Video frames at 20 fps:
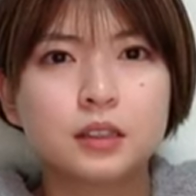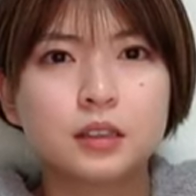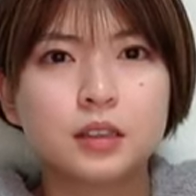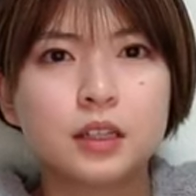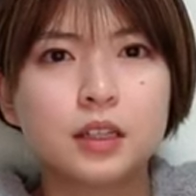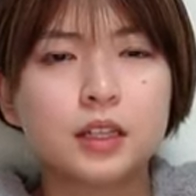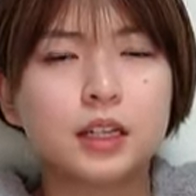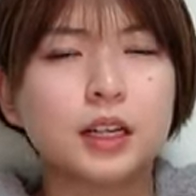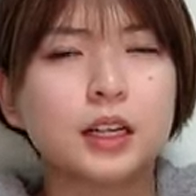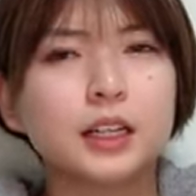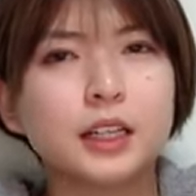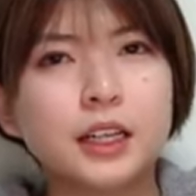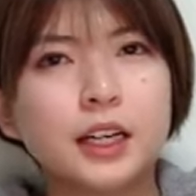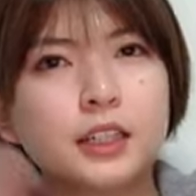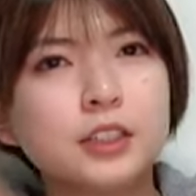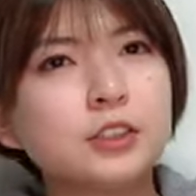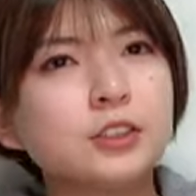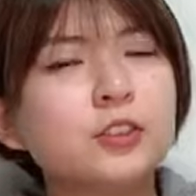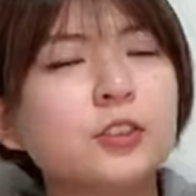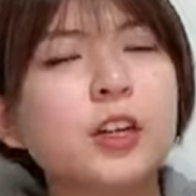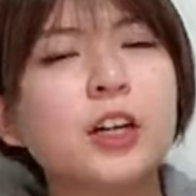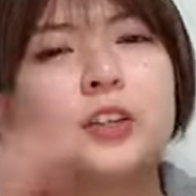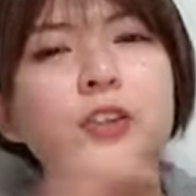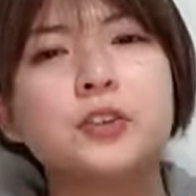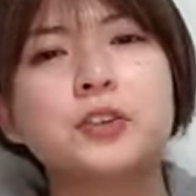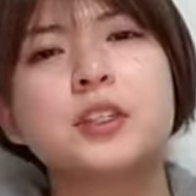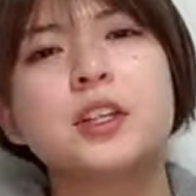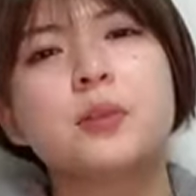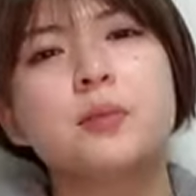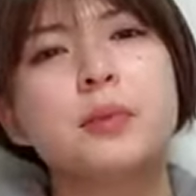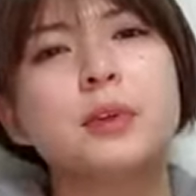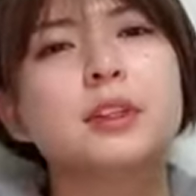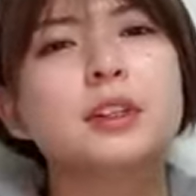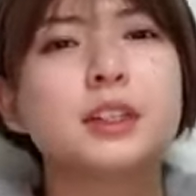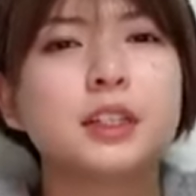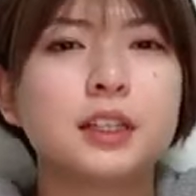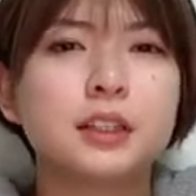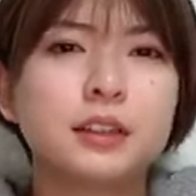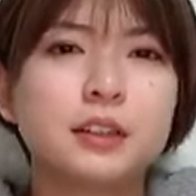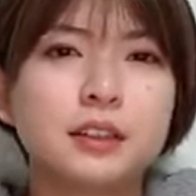うだから逆の可能性もあっ
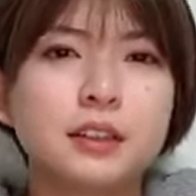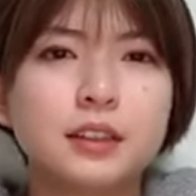た